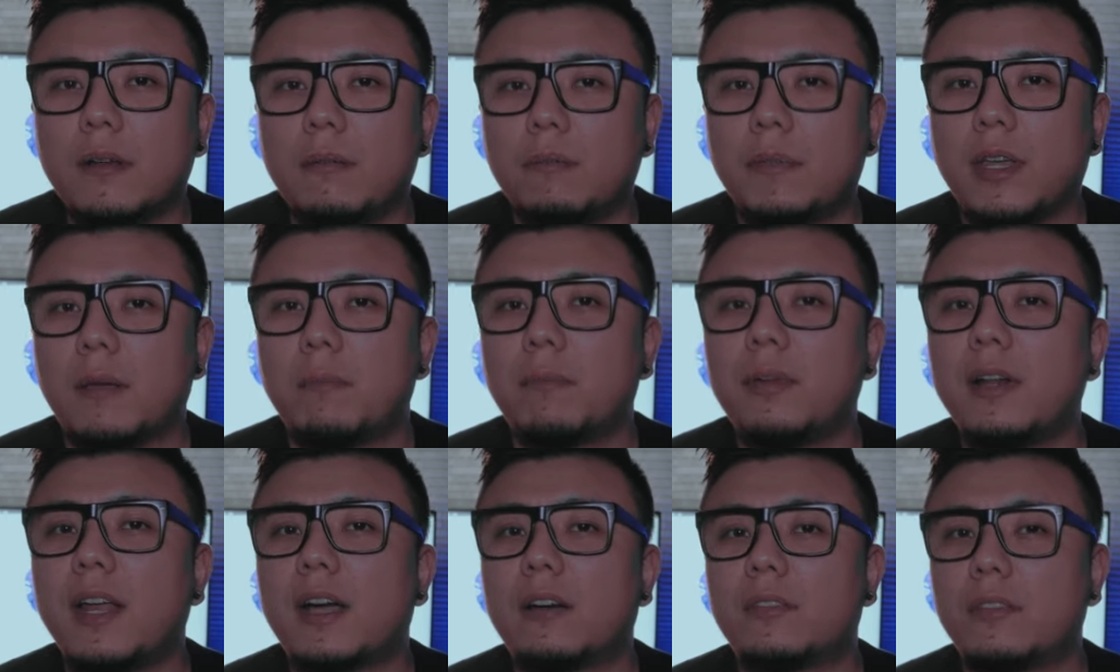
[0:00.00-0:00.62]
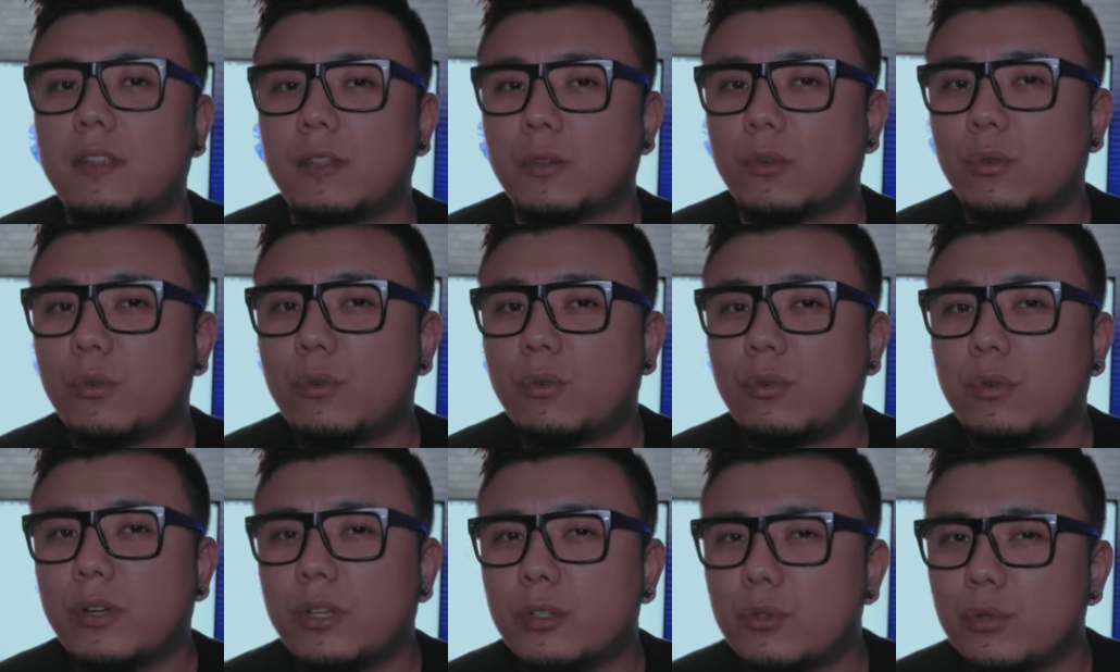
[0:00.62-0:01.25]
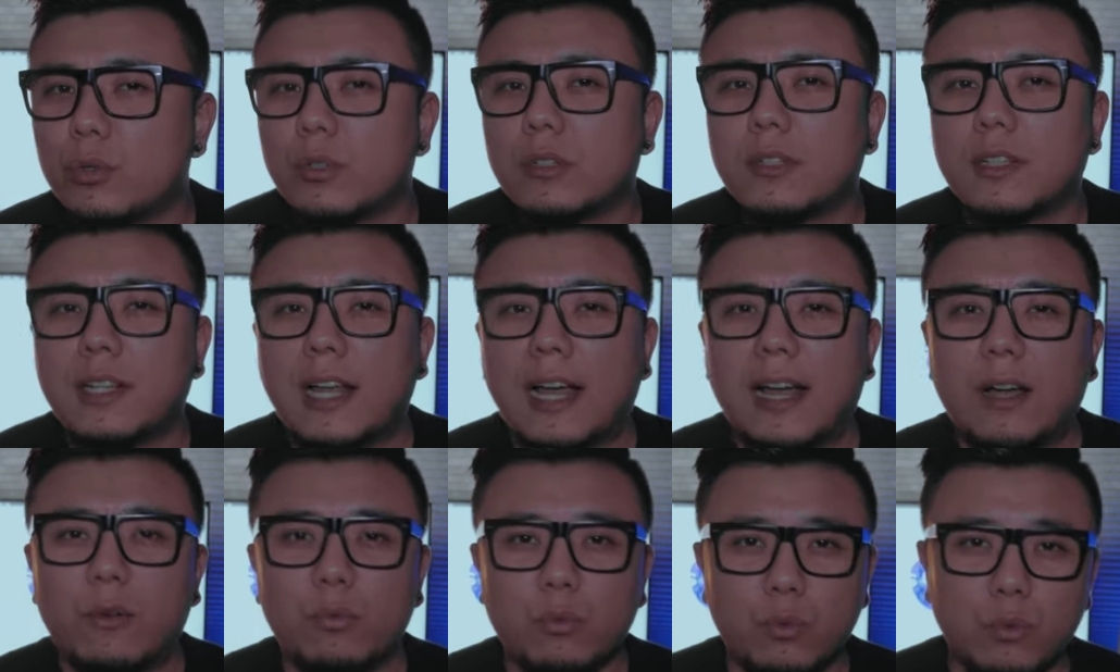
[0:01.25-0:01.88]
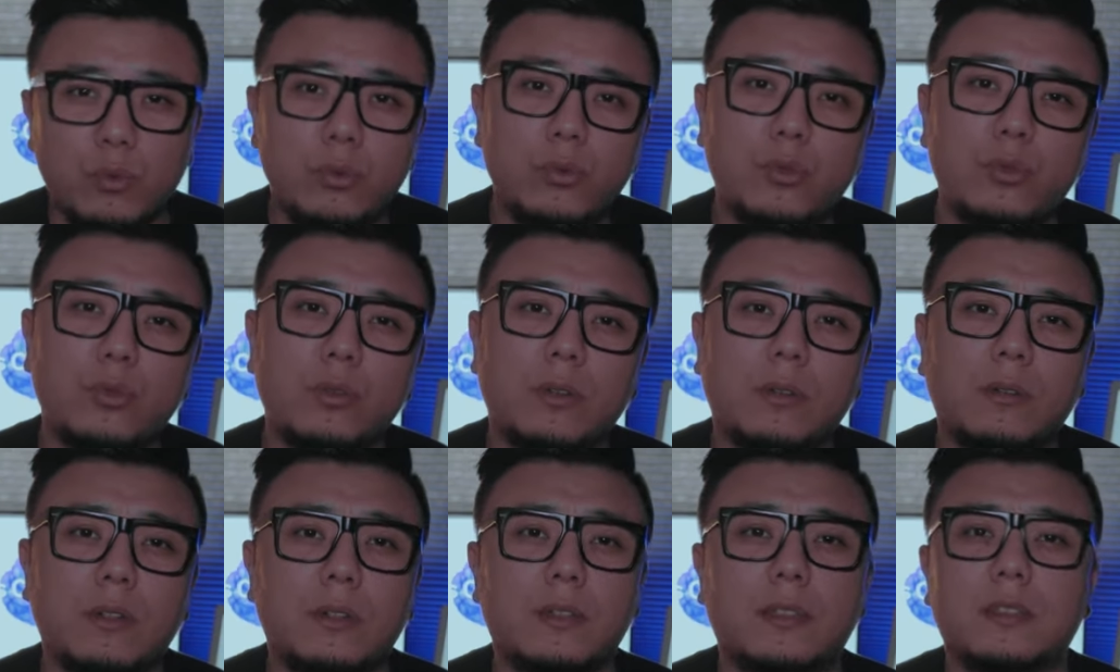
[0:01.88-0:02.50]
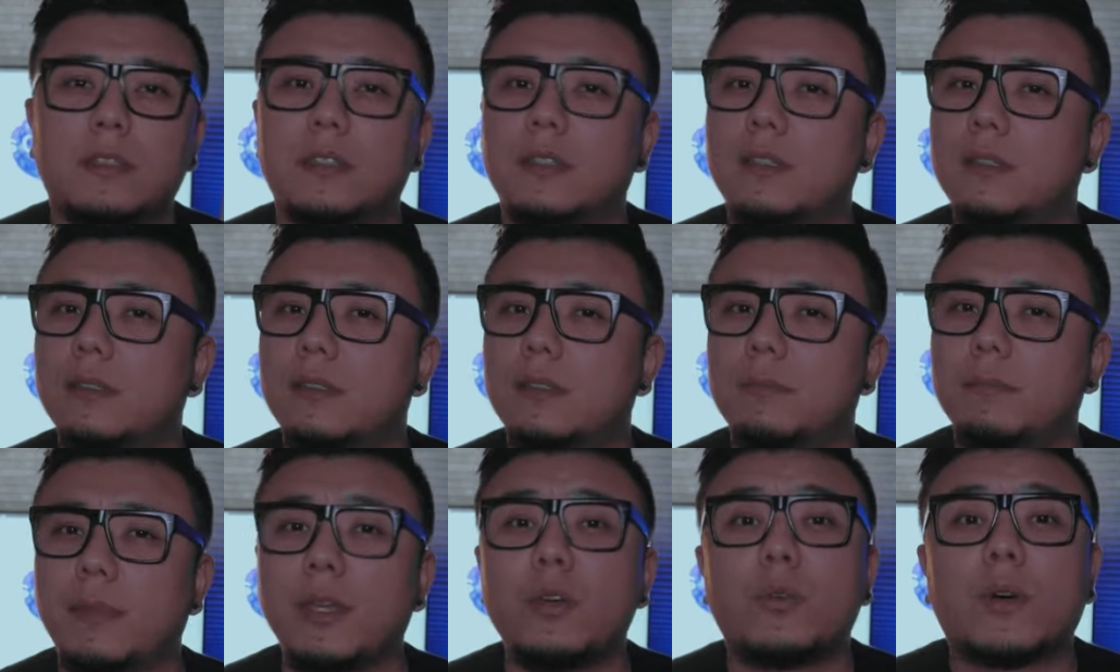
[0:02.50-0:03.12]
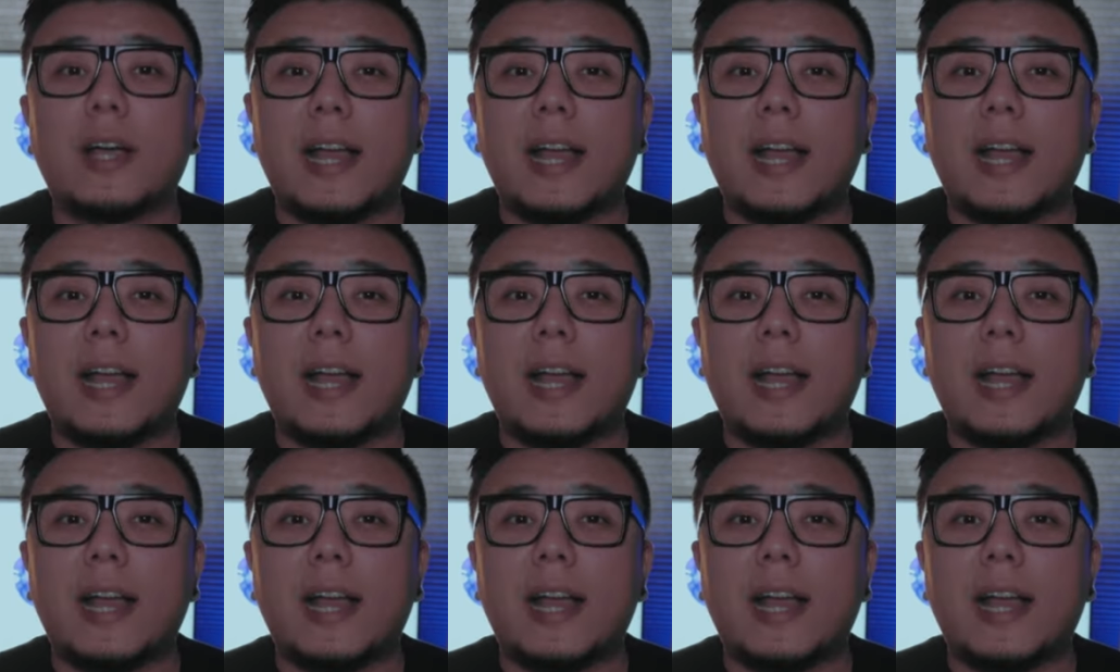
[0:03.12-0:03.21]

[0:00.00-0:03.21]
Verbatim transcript: 免不了你会觉得它无趣和没有